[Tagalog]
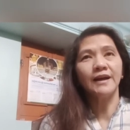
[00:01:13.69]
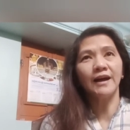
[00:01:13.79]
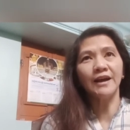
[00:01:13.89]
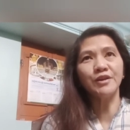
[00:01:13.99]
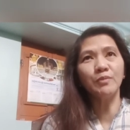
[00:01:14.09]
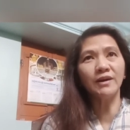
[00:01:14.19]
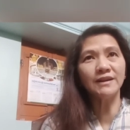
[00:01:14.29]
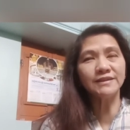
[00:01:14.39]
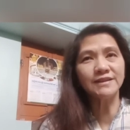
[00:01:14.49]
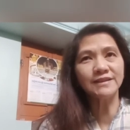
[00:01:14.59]
uh, yung mga
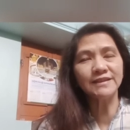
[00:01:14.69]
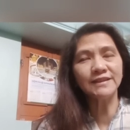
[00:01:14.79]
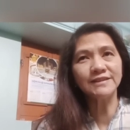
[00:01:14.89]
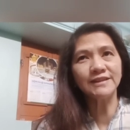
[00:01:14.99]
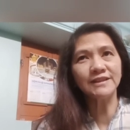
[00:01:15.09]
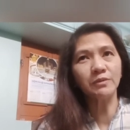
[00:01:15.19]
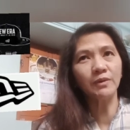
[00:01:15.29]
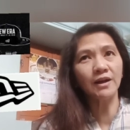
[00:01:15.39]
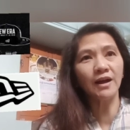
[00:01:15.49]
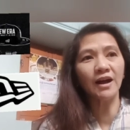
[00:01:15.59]
nagtitinda dyan ng
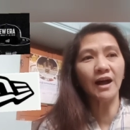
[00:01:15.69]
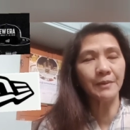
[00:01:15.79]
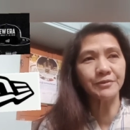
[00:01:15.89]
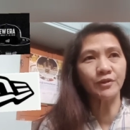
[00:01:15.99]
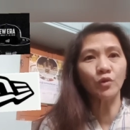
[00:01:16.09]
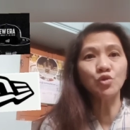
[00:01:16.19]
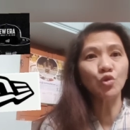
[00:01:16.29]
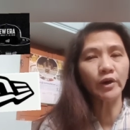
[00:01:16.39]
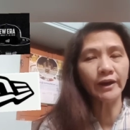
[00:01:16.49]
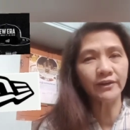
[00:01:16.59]
mga cups o
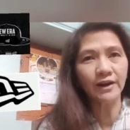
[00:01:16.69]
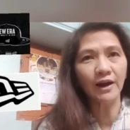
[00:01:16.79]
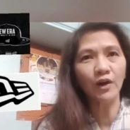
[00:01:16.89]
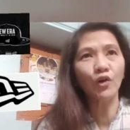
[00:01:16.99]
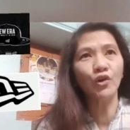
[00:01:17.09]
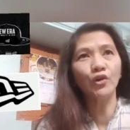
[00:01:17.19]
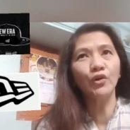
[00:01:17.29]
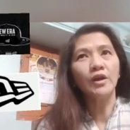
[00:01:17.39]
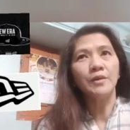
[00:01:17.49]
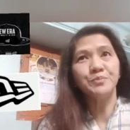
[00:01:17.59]
New Era or